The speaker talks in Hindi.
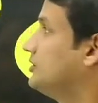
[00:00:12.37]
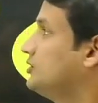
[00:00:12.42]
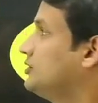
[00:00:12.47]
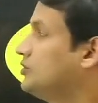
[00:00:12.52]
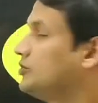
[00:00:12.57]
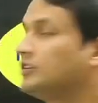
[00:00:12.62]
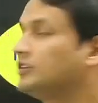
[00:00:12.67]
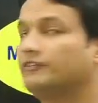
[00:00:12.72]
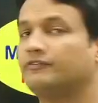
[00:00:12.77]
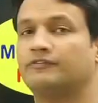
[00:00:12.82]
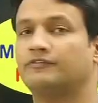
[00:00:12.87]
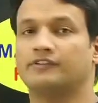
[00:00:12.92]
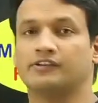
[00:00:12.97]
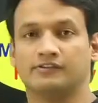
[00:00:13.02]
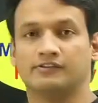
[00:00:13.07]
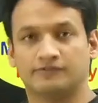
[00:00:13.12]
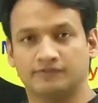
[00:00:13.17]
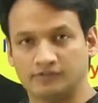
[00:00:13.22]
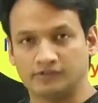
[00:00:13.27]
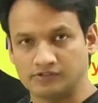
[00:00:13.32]
जो कि फ्री
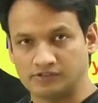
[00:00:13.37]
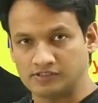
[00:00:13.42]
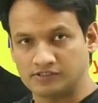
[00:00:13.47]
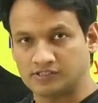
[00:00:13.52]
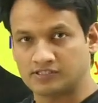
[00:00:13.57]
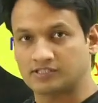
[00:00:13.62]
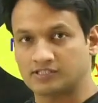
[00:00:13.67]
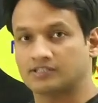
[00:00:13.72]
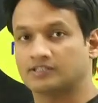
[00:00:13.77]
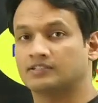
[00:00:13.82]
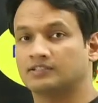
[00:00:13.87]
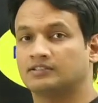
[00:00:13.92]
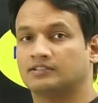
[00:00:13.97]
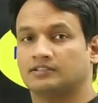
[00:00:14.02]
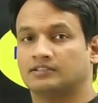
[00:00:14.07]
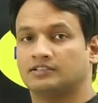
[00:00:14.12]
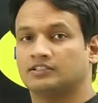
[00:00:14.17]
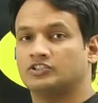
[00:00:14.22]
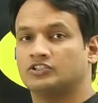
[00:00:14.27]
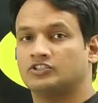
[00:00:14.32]
ऑफ कॉस्ट
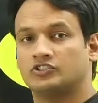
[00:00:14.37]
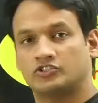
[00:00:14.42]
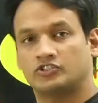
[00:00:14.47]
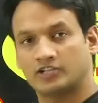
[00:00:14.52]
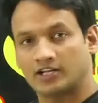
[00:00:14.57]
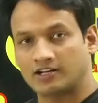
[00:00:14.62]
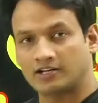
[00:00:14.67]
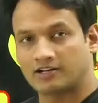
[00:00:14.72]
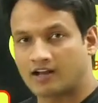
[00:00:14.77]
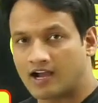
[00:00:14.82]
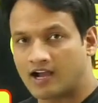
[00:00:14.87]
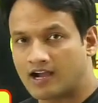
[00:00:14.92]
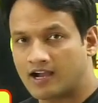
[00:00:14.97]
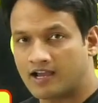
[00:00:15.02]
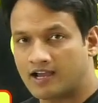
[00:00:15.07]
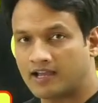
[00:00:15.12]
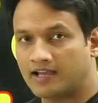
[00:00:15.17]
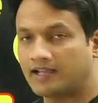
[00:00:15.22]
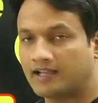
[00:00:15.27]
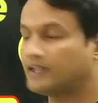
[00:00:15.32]
चल रहा
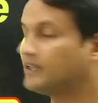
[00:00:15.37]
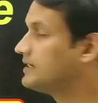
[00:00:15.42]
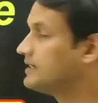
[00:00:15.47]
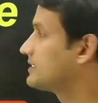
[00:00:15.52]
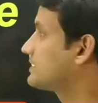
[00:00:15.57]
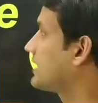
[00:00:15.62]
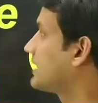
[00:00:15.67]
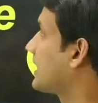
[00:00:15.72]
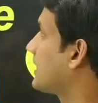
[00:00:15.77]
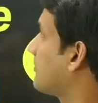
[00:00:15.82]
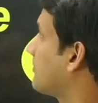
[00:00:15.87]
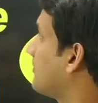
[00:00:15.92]
है इस टाइम